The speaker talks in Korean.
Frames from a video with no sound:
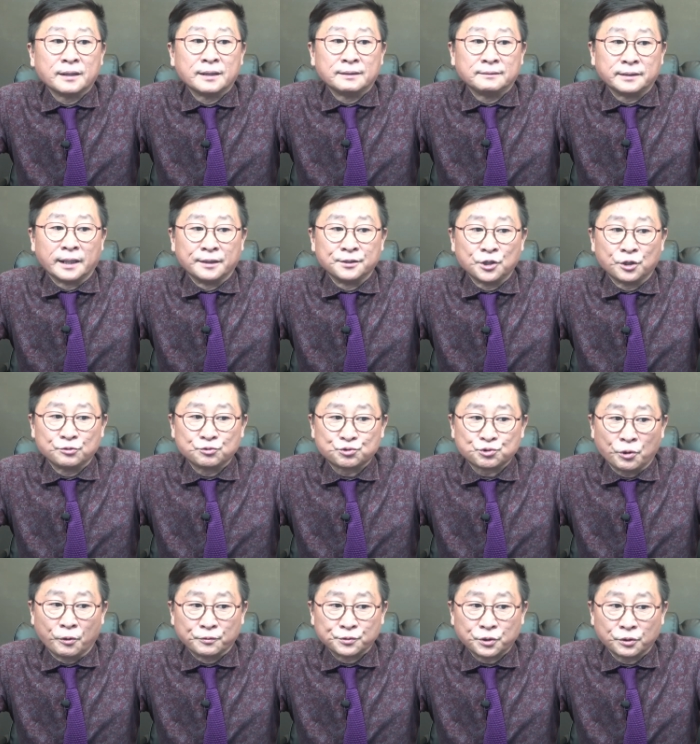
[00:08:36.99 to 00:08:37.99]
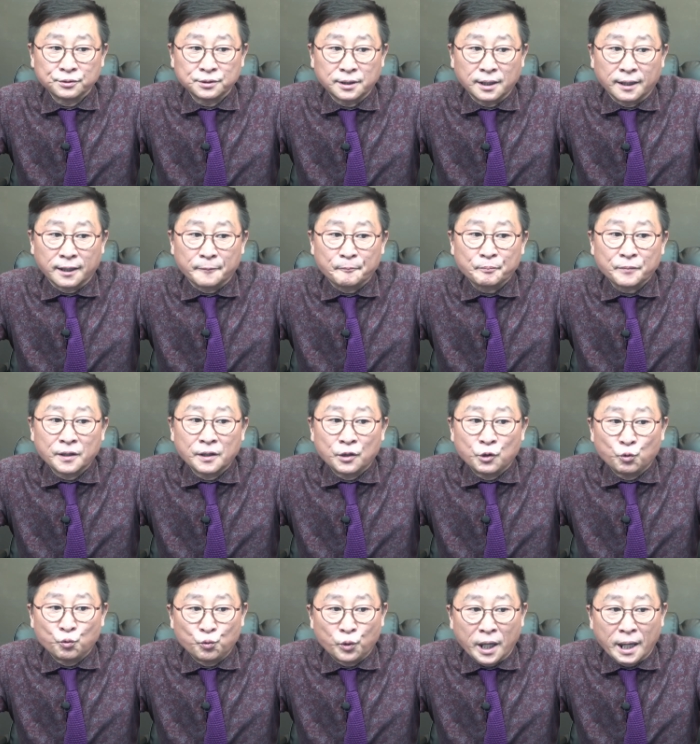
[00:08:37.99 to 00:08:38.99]
내년 총선 때
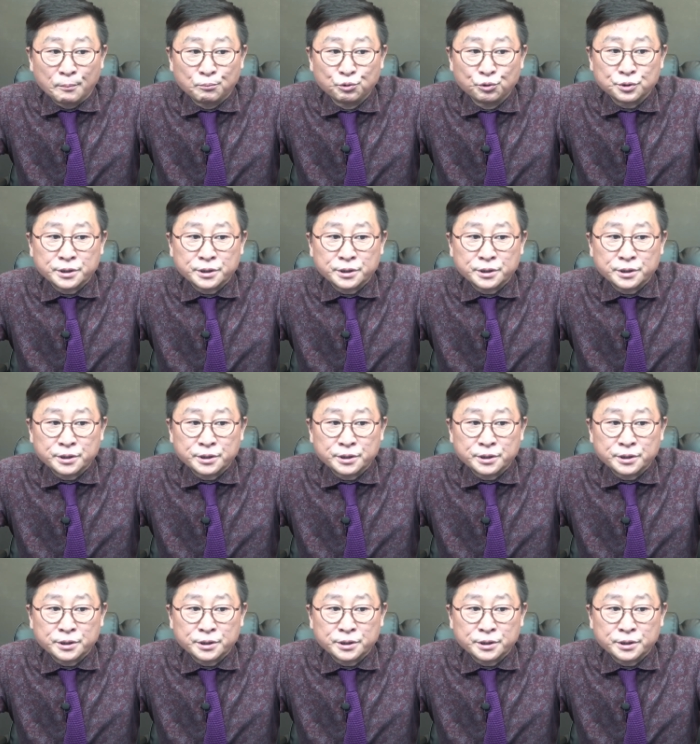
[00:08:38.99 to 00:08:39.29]
외부